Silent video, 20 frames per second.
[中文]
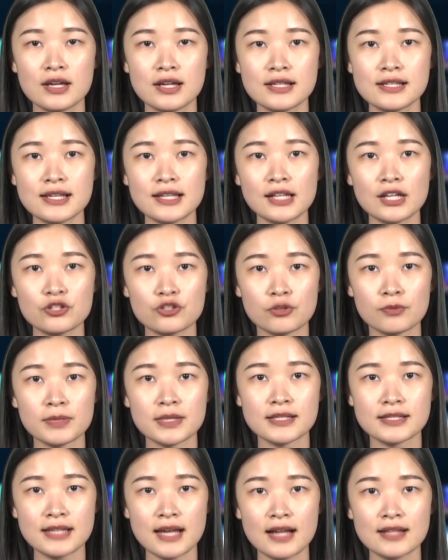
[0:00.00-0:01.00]
借贷成
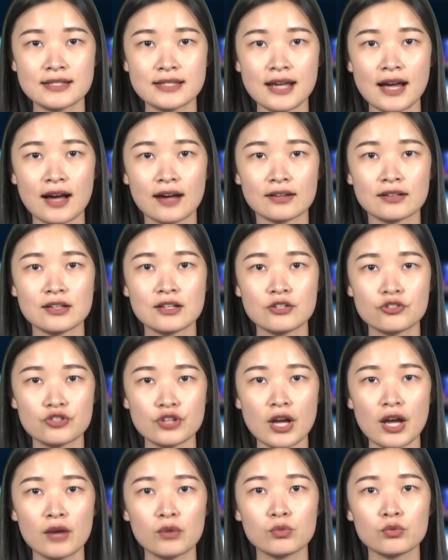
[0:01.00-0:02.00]
本下降，
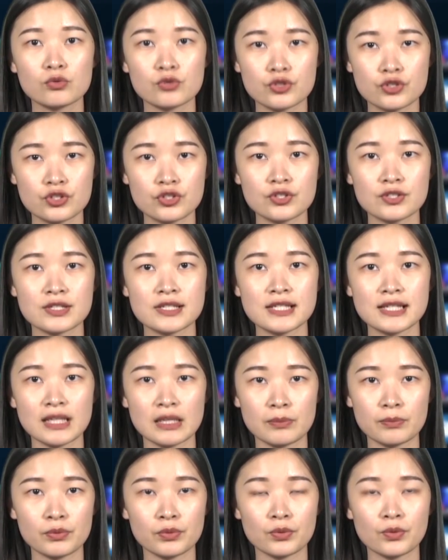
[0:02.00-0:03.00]
债务是进
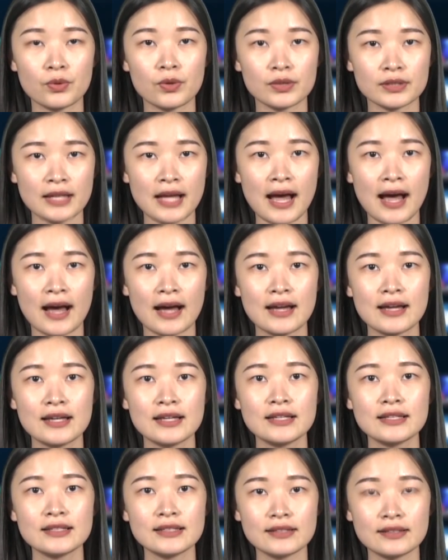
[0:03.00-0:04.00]
一步扩大。
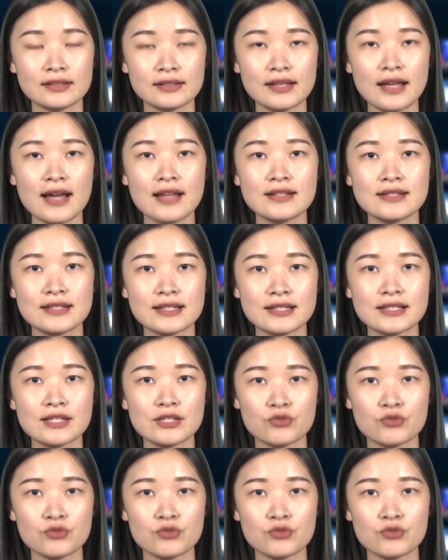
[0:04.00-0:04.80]
一旦经济